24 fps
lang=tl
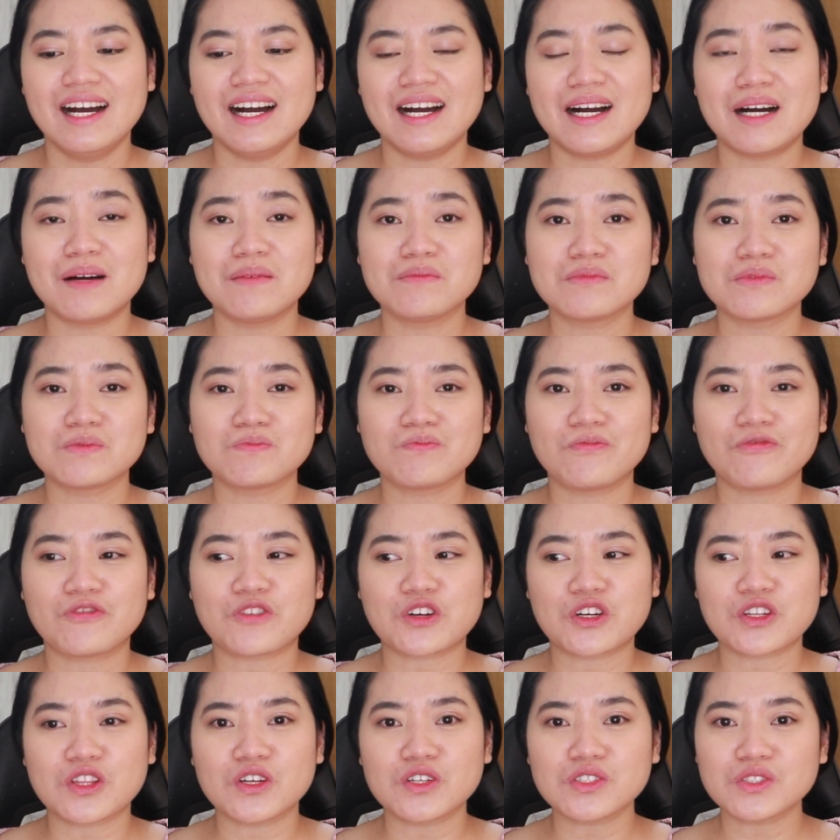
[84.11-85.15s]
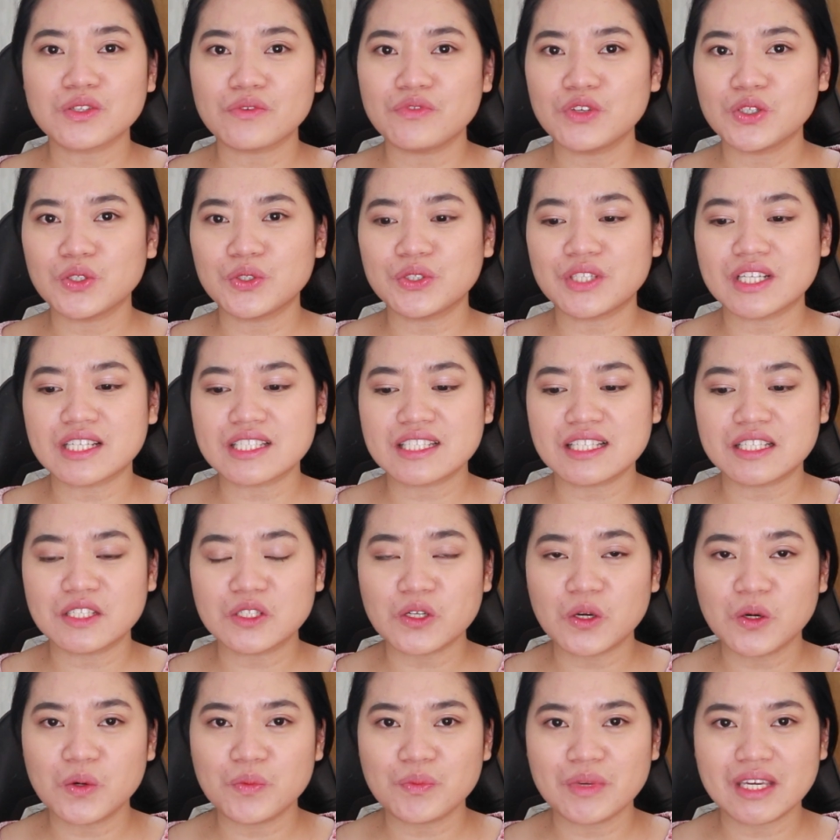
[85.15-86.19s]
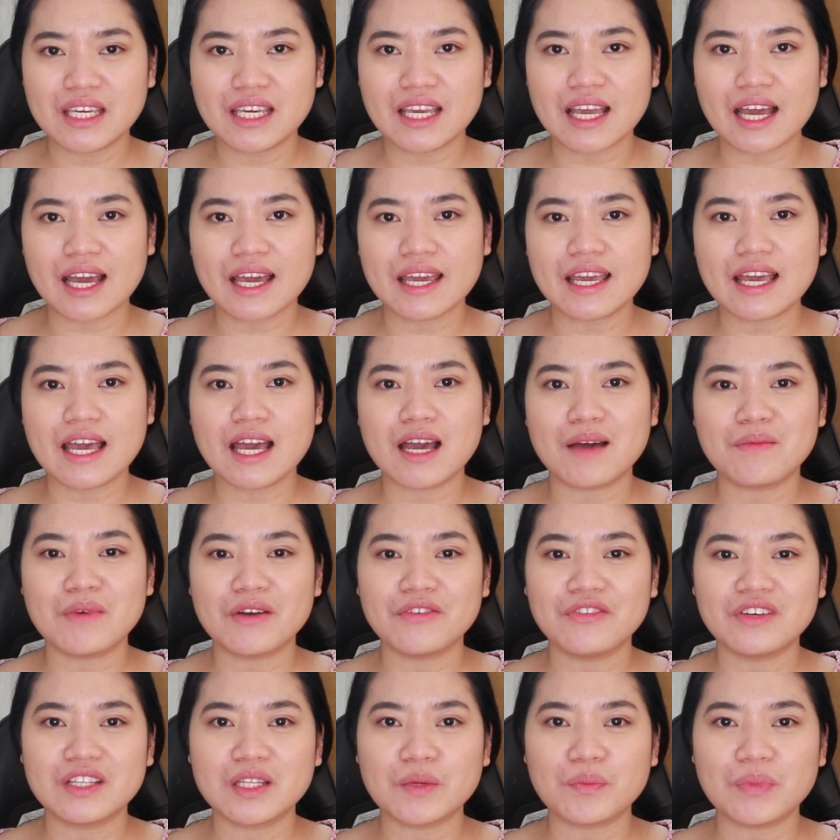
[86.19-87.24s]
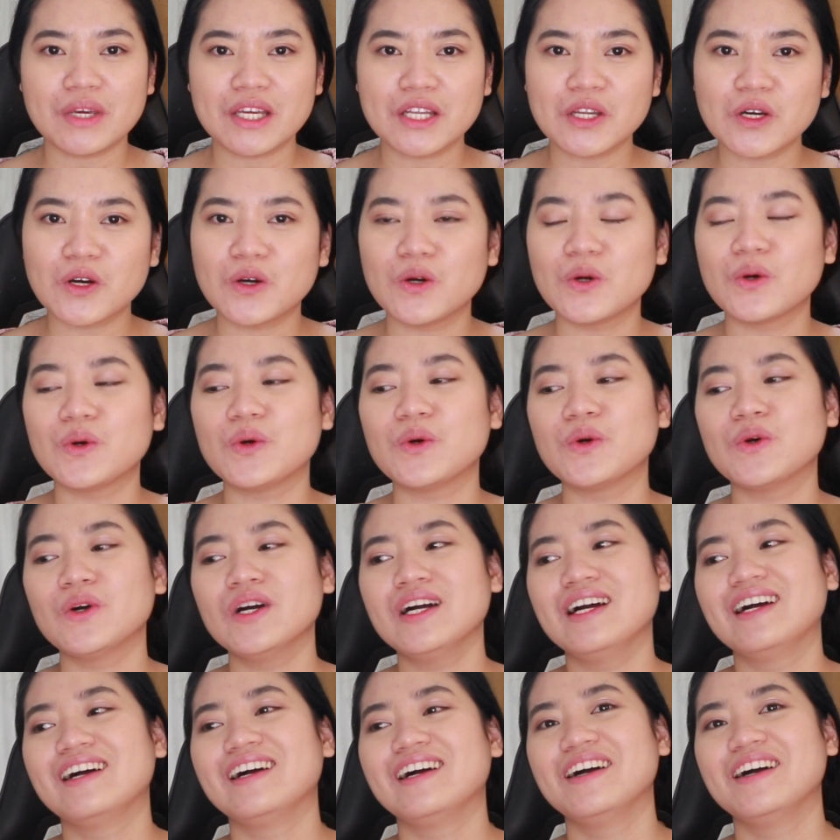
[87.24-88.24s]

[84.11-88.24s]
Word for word: Um, for those of you who doesn't know me, I am a Filipino.